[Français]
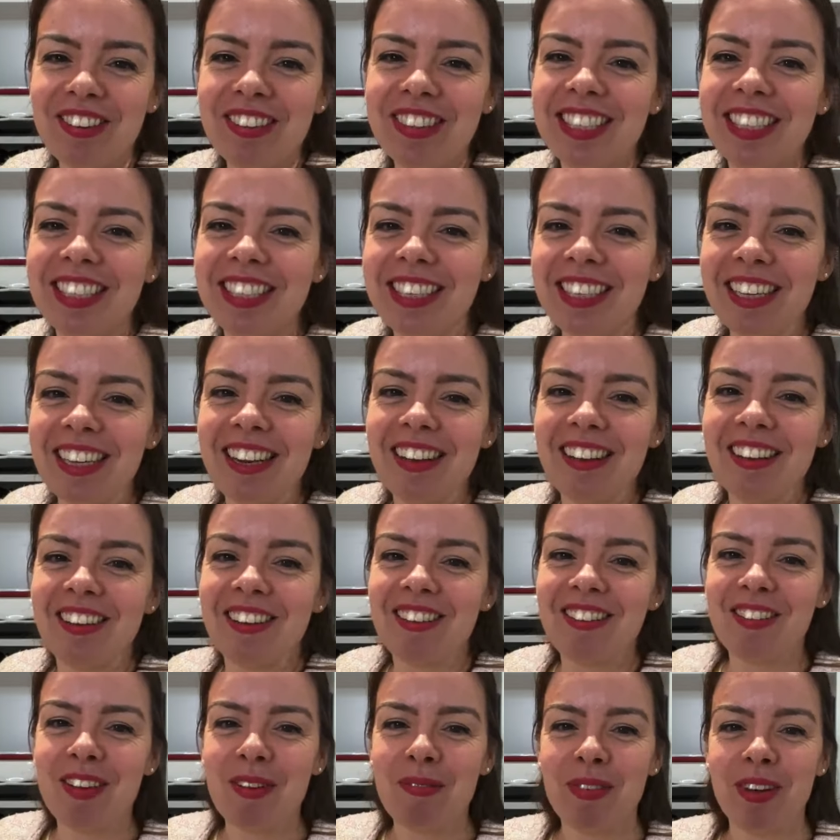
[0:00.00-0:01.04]
que le style
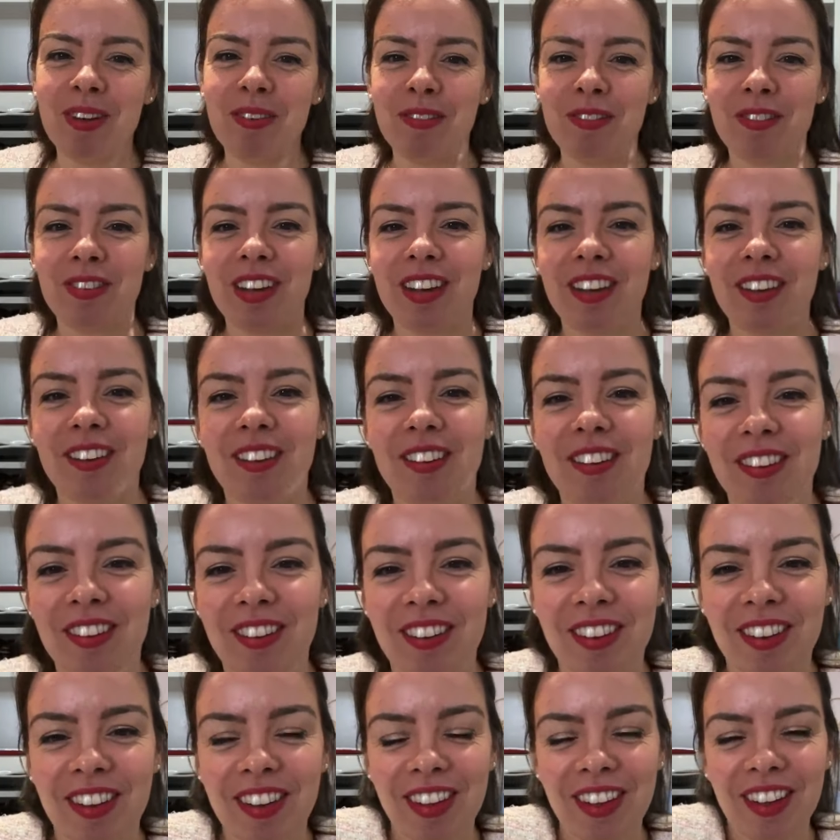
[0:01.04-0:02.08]
euh, va pas faire
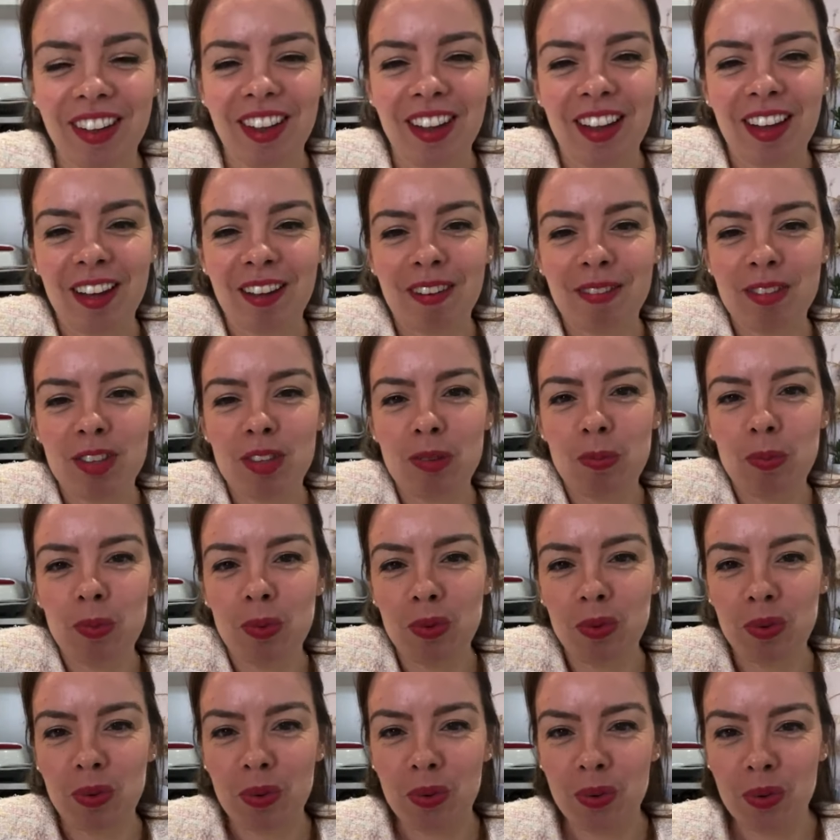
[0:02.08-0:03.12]
euh, un petit
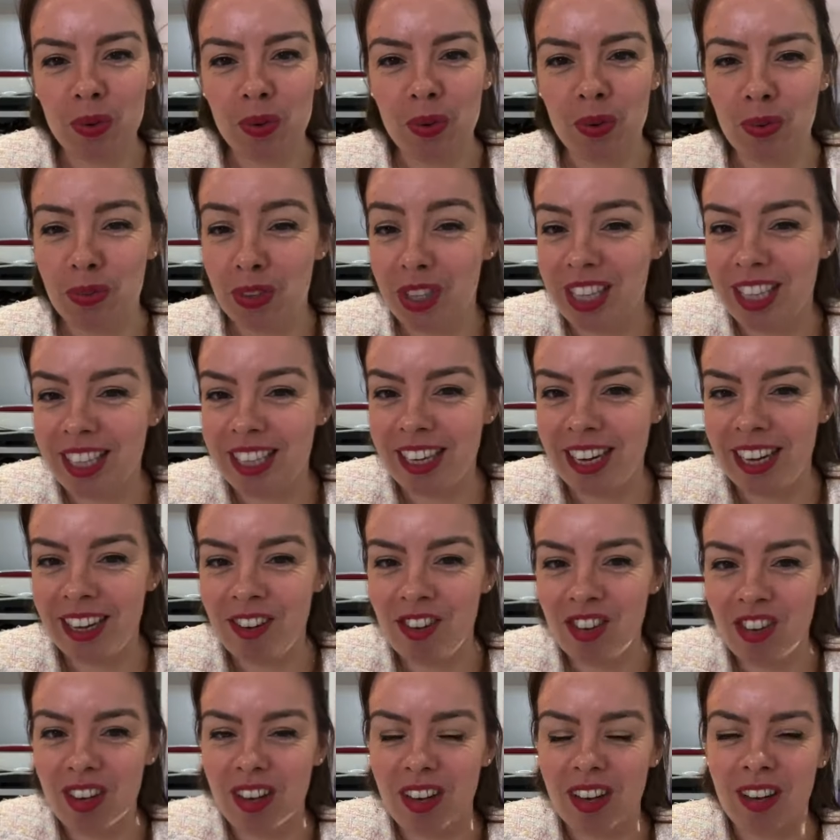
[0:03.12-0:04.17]
peu trop
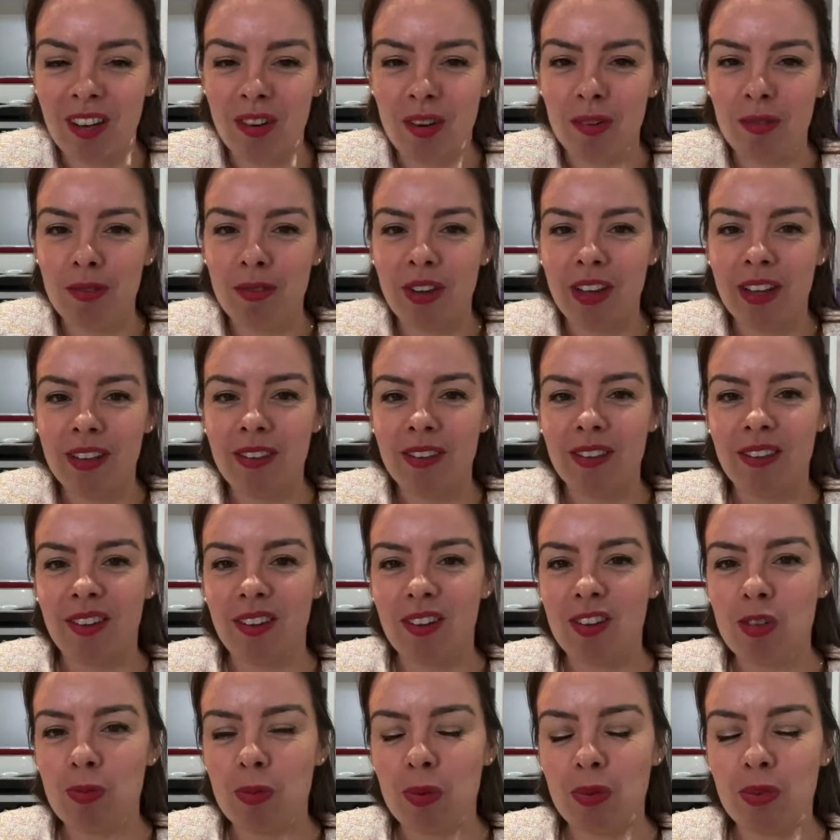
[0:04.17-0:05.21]
vintage. Et en fait,
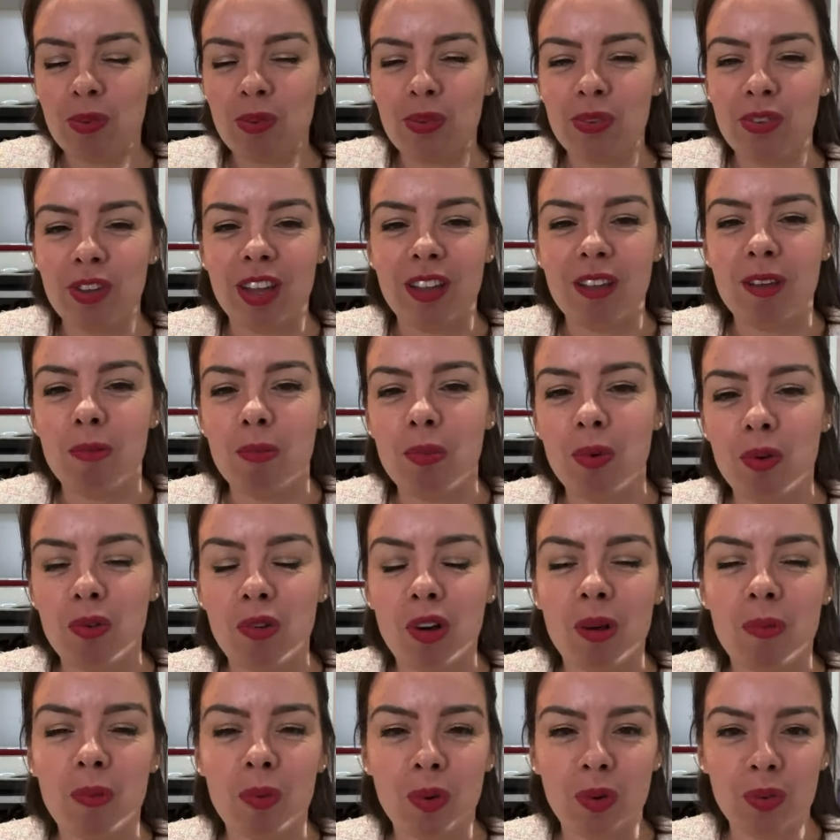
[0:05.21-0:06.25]
euh, je pense que ça dépend
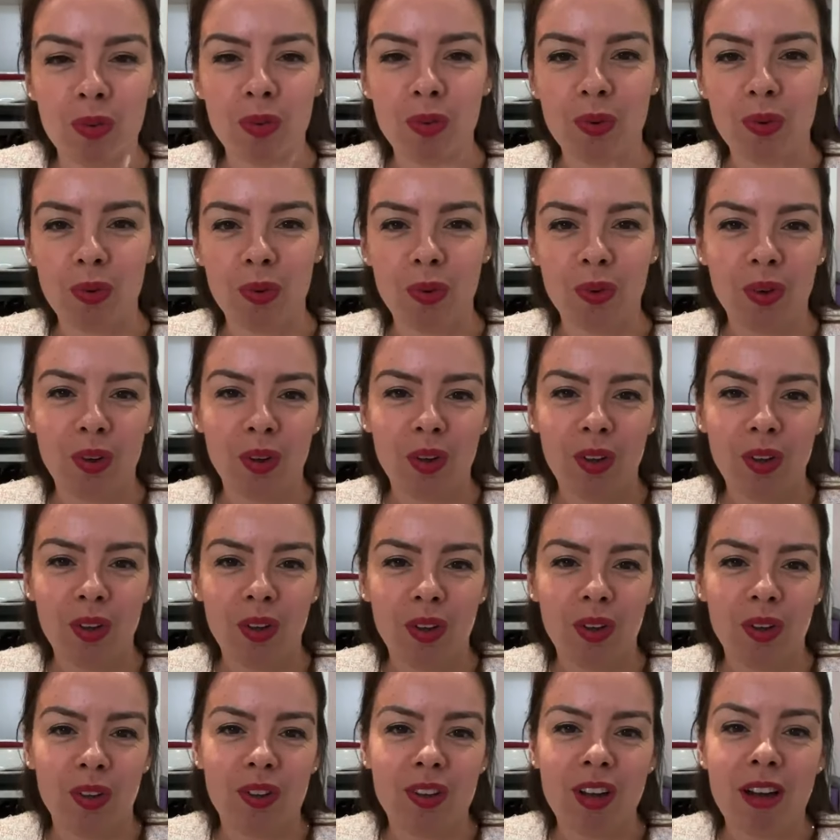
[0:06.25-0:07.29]
vraiment de
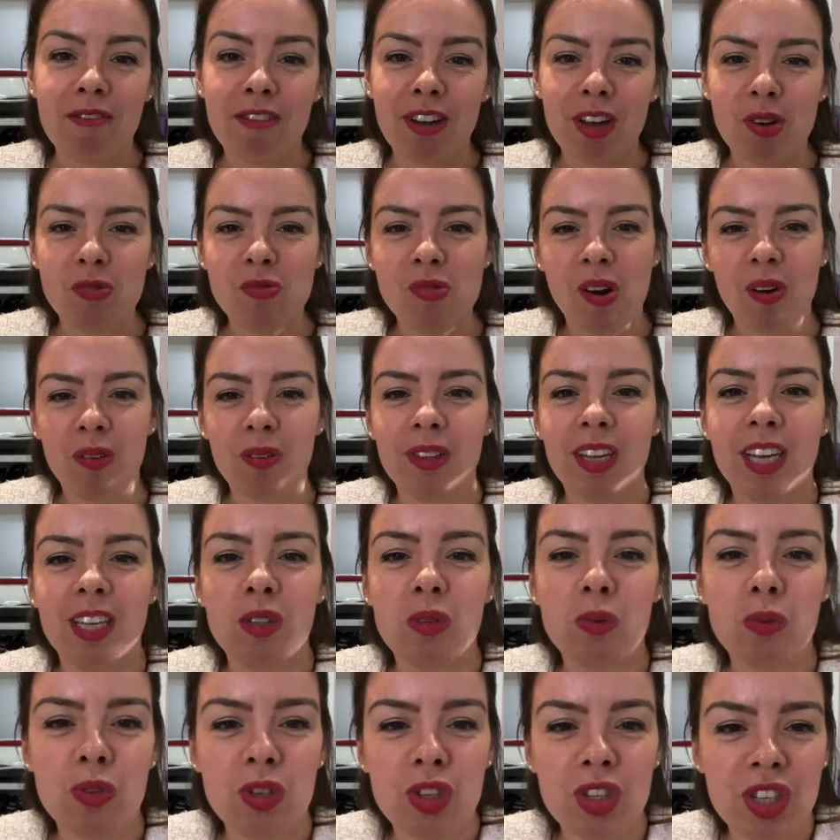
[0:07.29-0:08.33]
avec quoi on
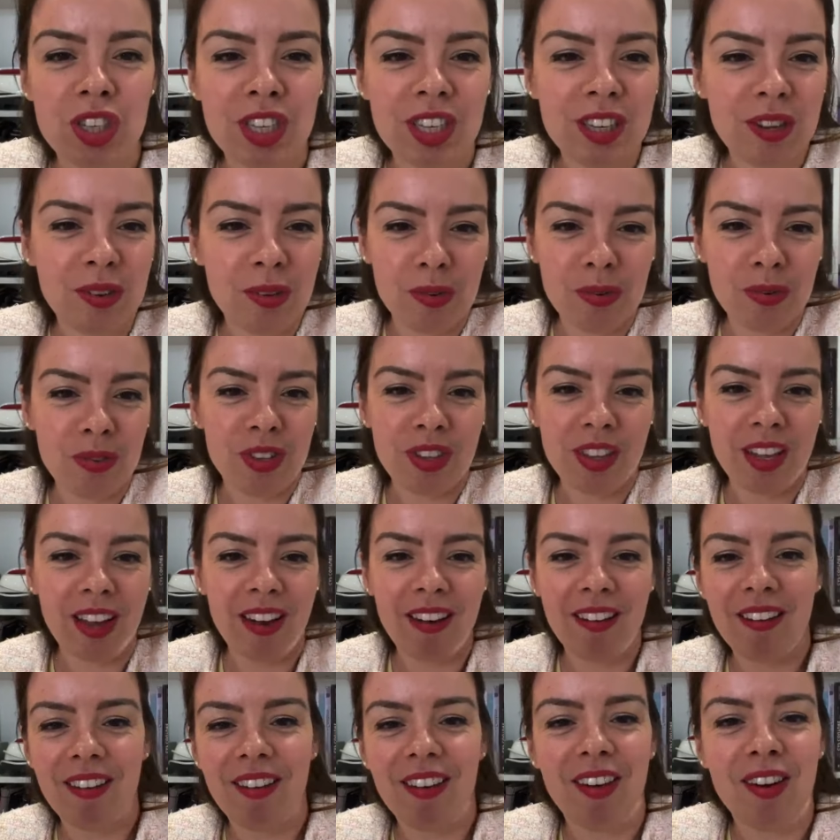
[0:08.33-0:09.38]
associe. Au
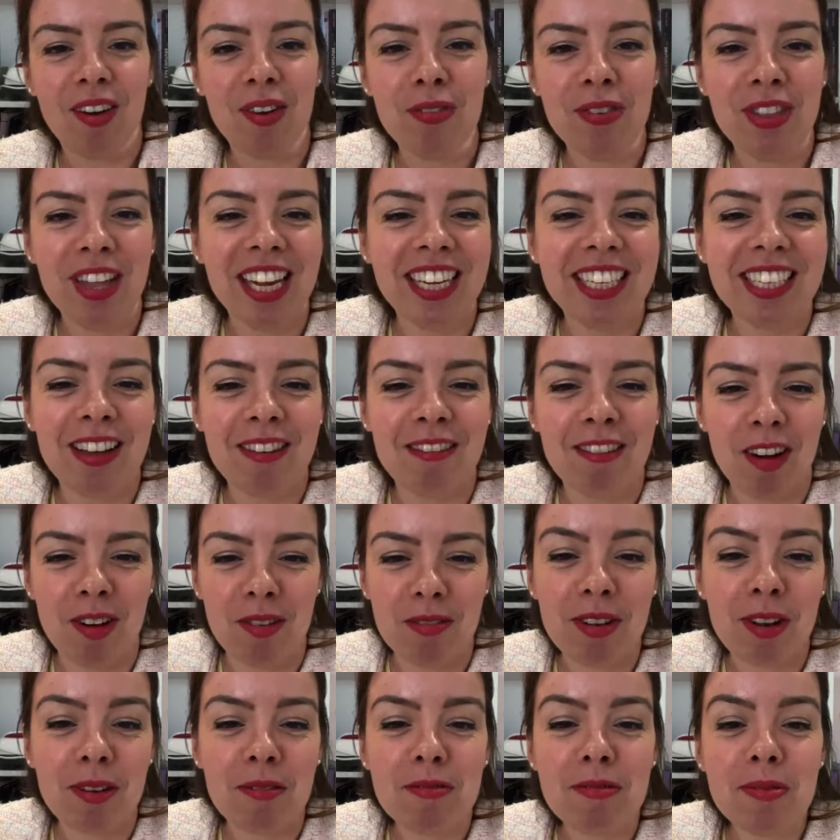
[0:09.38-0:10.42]
final, au final ça va.
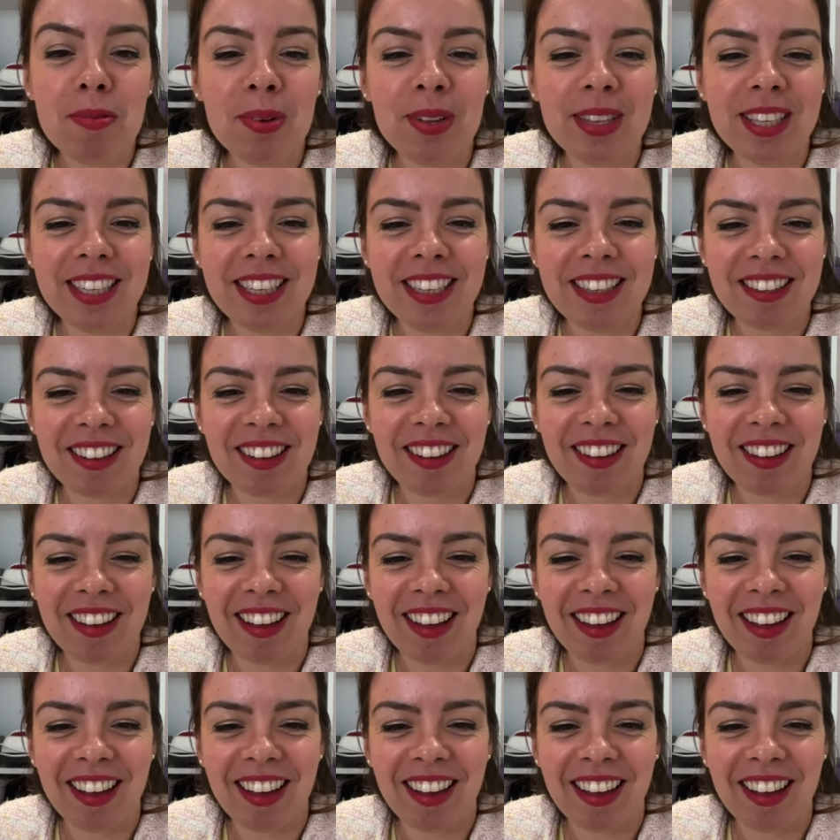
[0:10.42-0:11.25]
Enfin, vous me dites,